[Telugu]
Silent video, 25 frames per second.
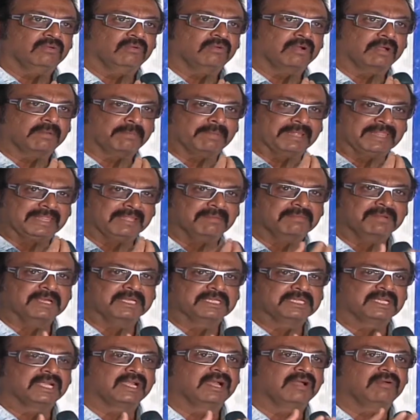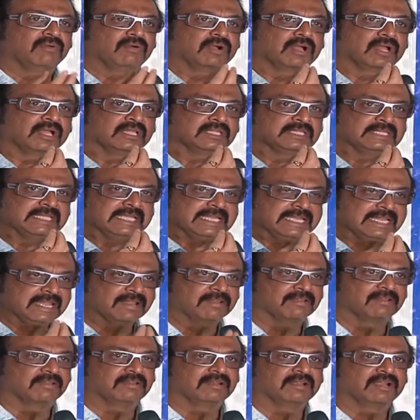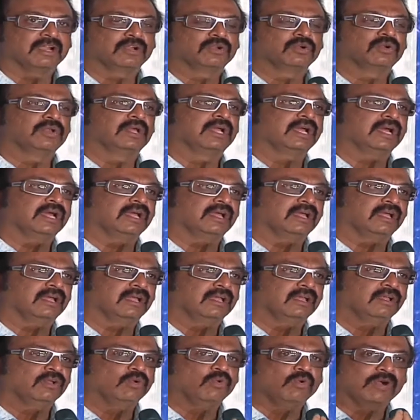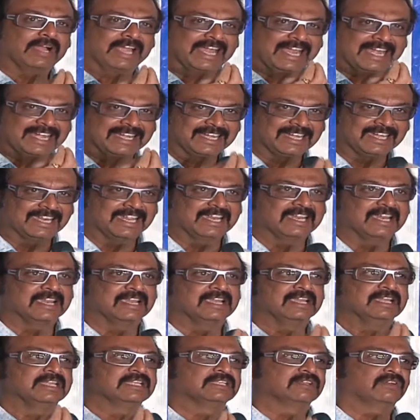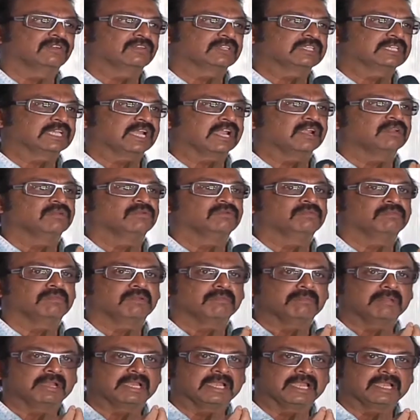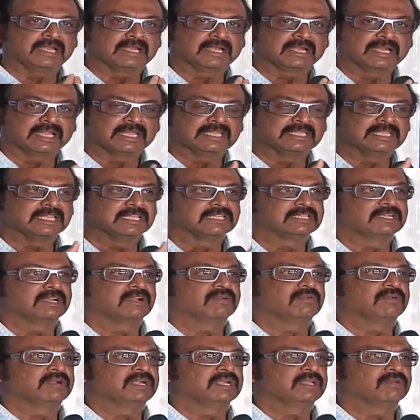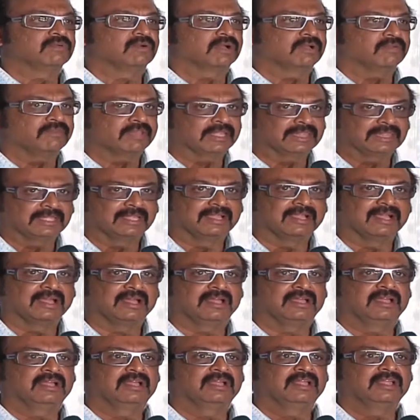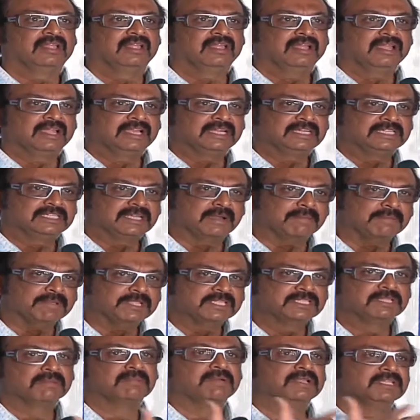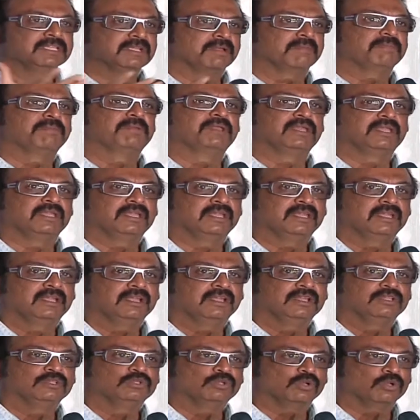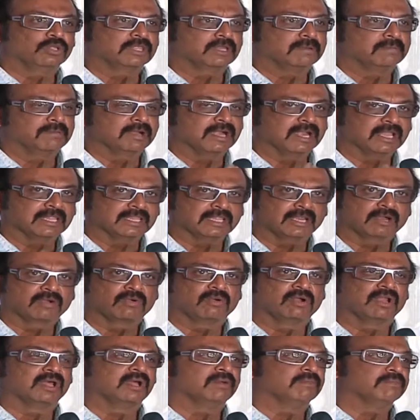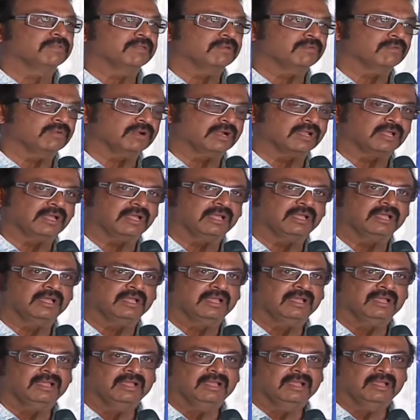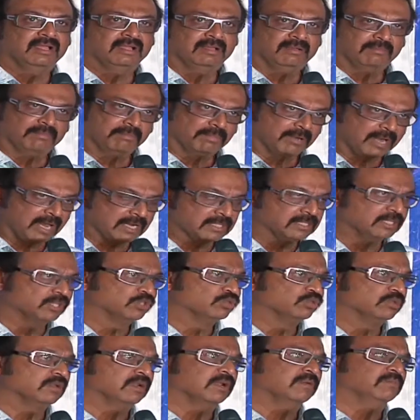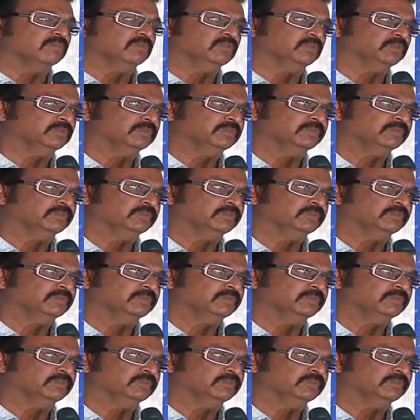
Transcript: ఒక పెద్ద మనిషిగా ఒక సీనియర్ నటుడుగా ఒక ఎంటర్టైనర్ ఇన్ని సంవత్సరాలు మిమ్మల్ని ఎంటర్టైన్ చేసినటువంటి ఒక వ్యక్తిగా క్షమించమని చెప్పి సోదరి మనులందరూ కూడా మేము కూడా ప్రార్థిస్తున్నాము